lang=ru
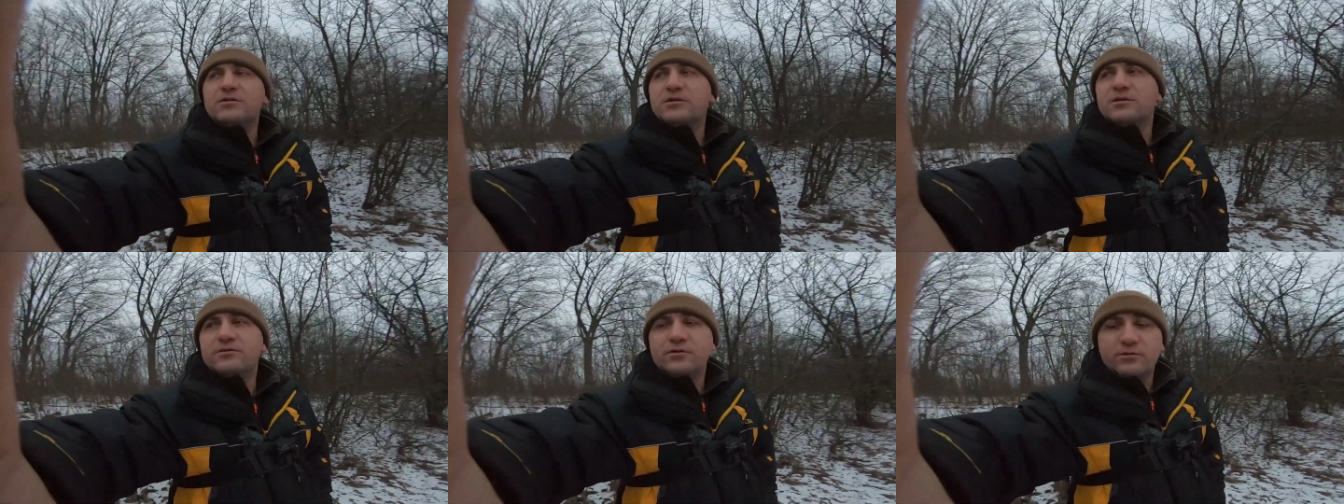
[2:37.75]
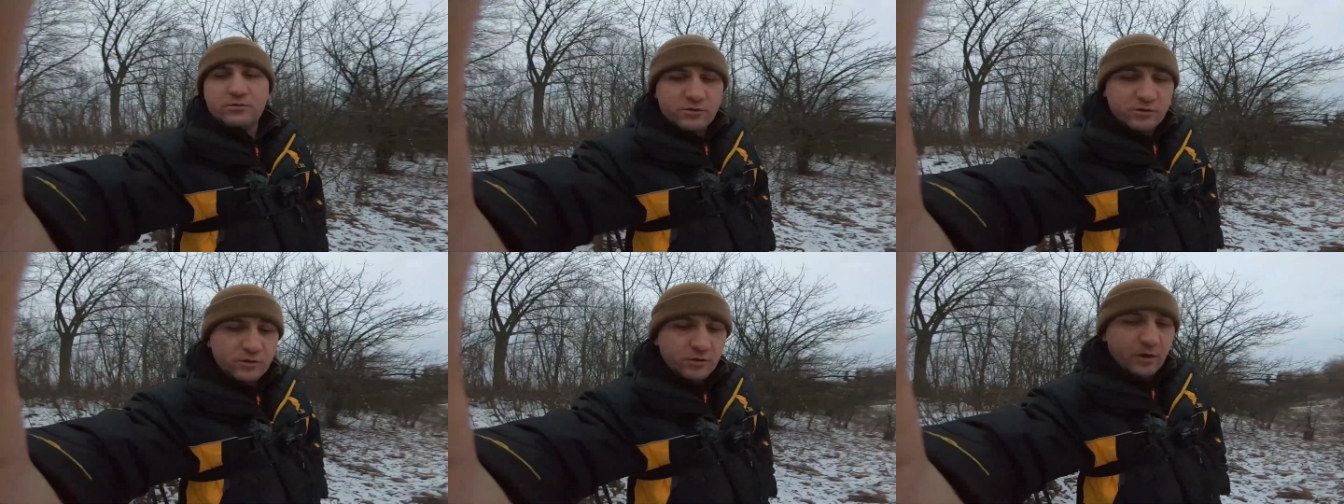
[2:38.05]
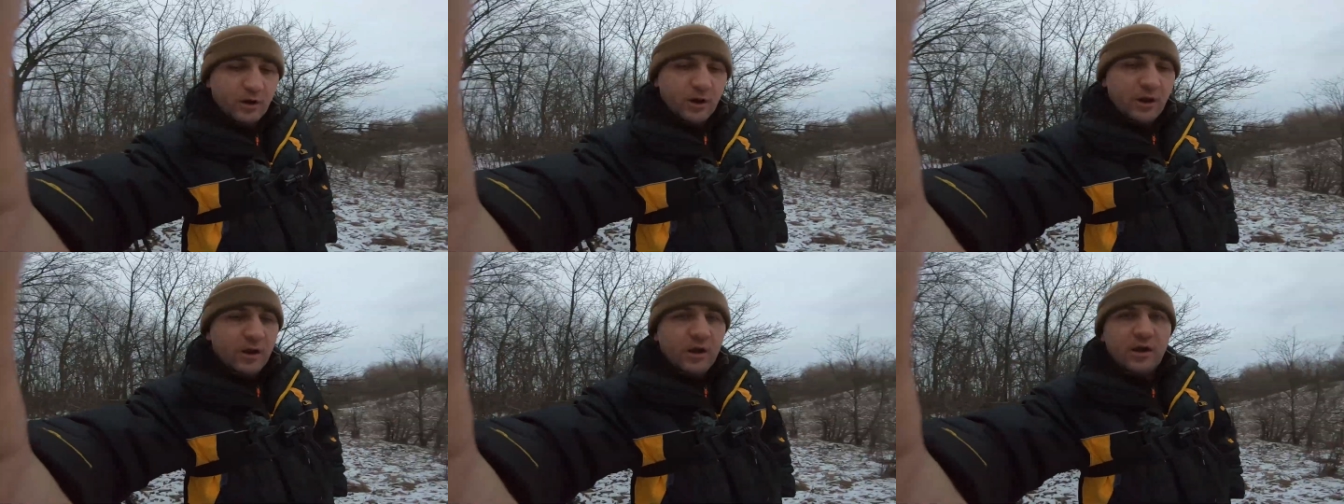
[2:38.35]
Дело в том, что
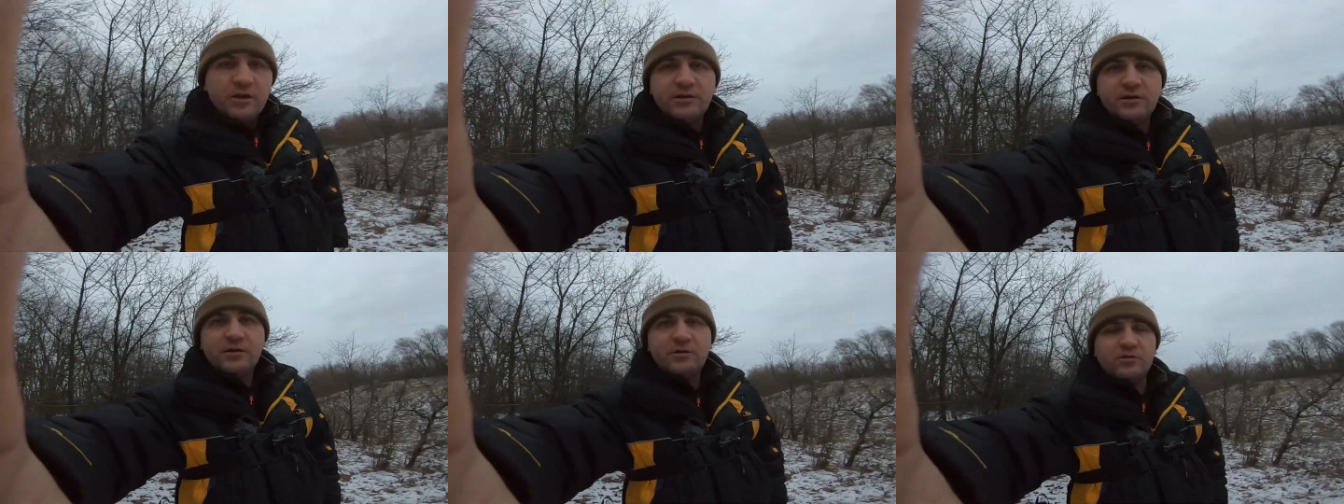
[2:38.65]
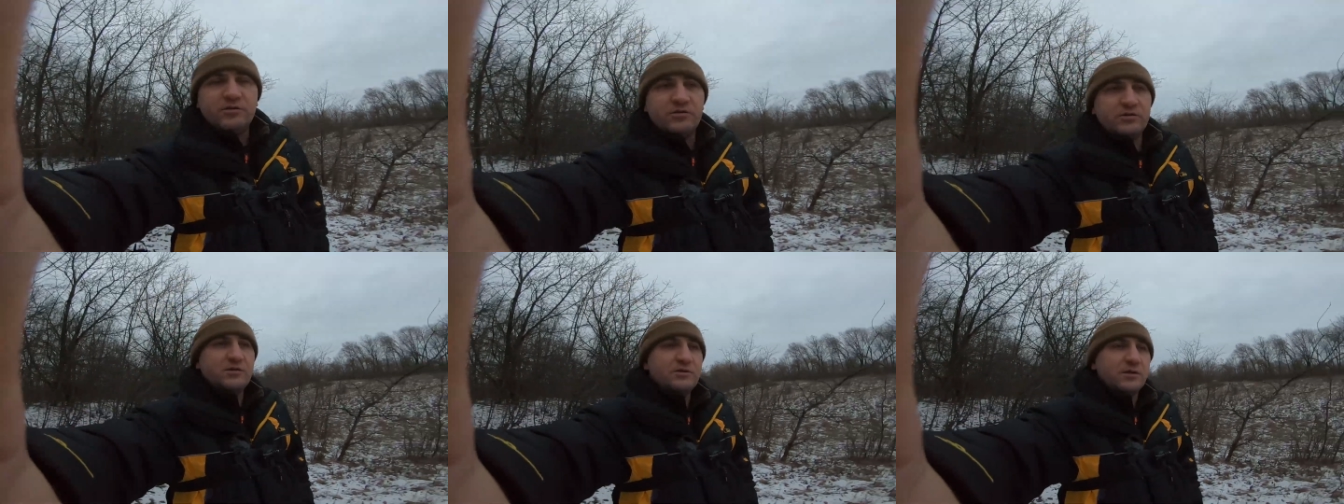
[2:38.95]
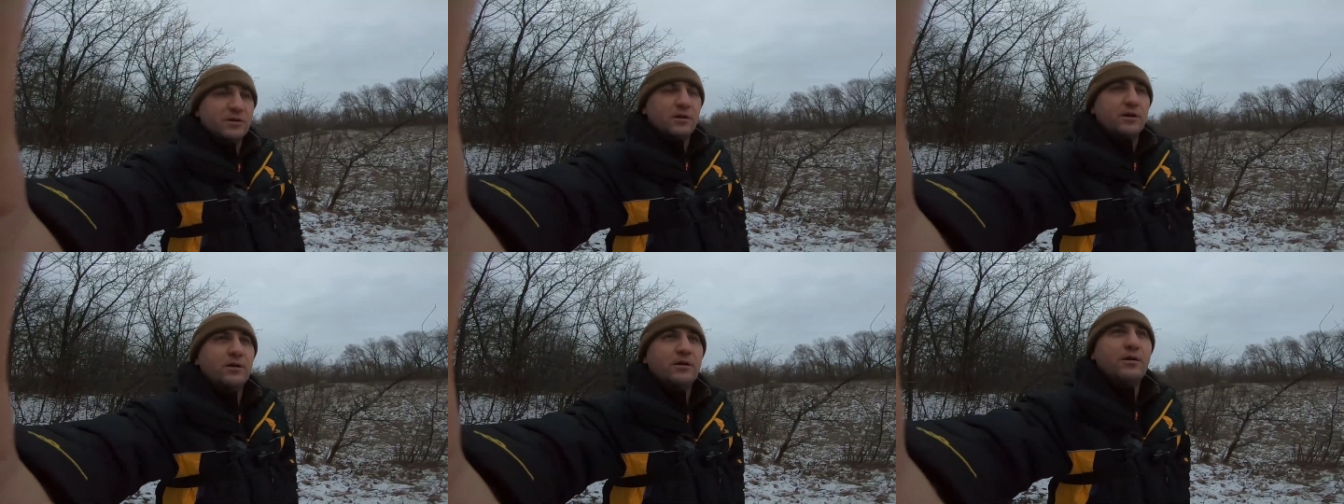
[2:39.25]
не
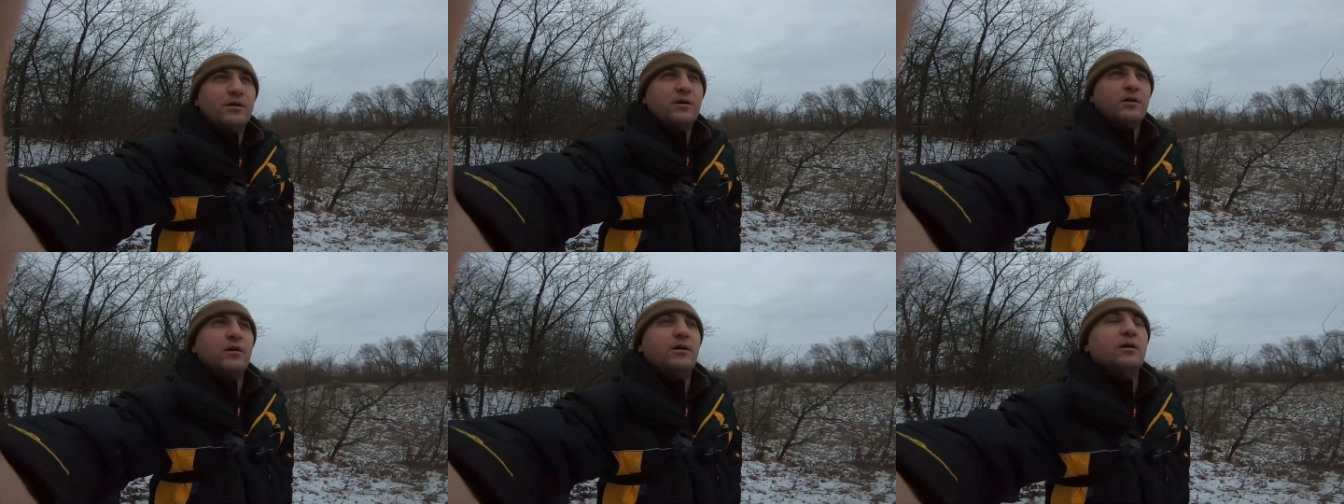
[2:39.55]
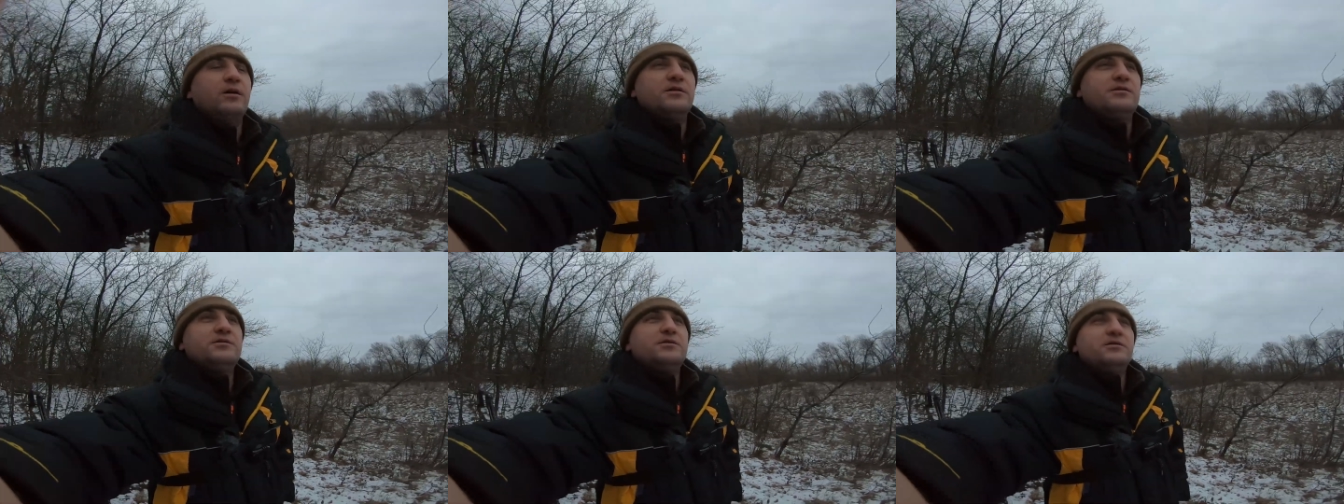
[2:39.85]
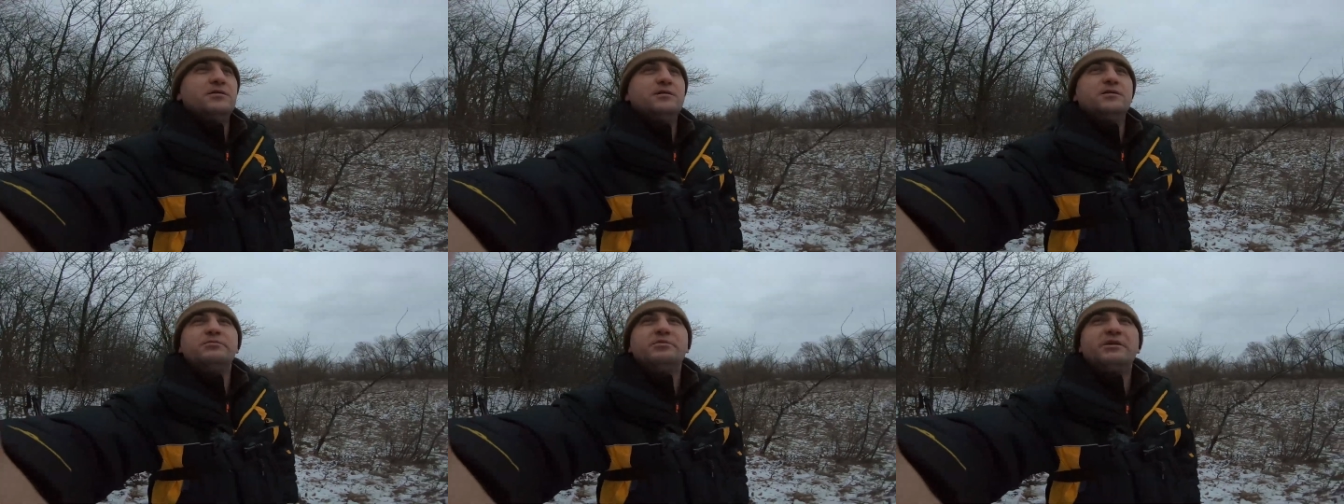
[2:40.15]
хочется а, а,
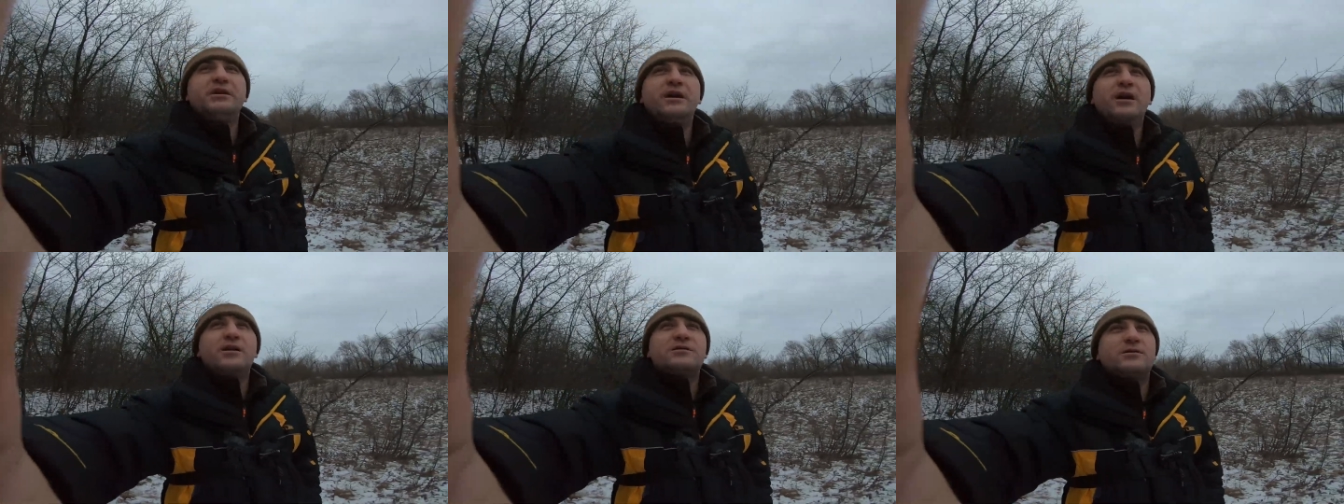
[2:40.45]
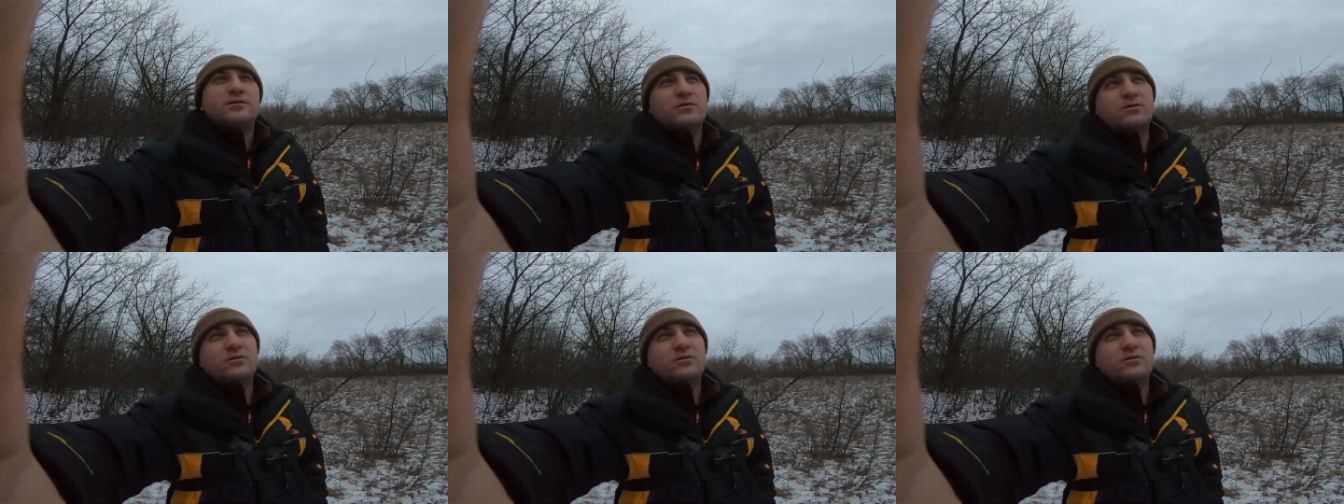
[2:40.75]
сильно напрягаться,